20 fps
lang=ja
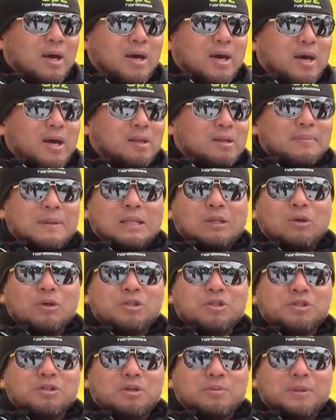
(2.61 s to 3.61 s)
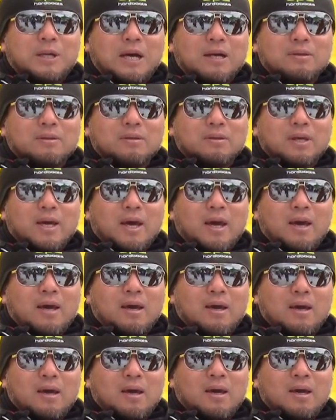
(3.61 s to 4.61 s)
えーとまあ、ドイツのブランドで、
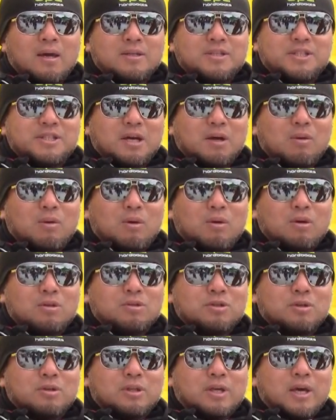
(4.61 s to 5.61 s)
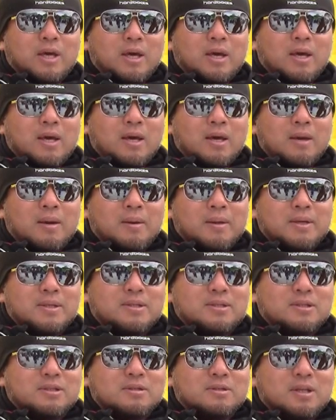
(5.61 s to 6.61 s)
えー、自社工場で
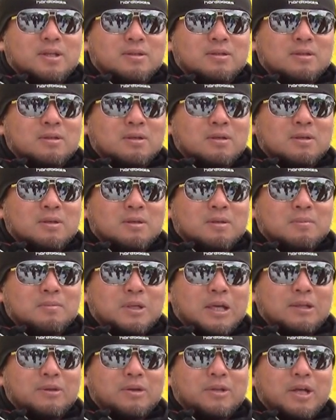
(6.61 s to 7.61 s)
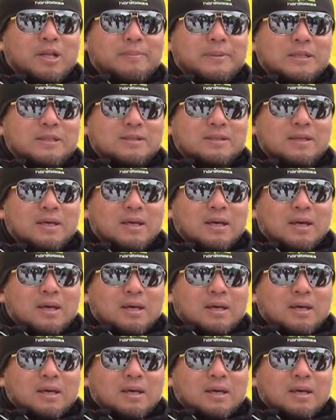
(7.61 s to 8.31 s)
作ってるブランドになります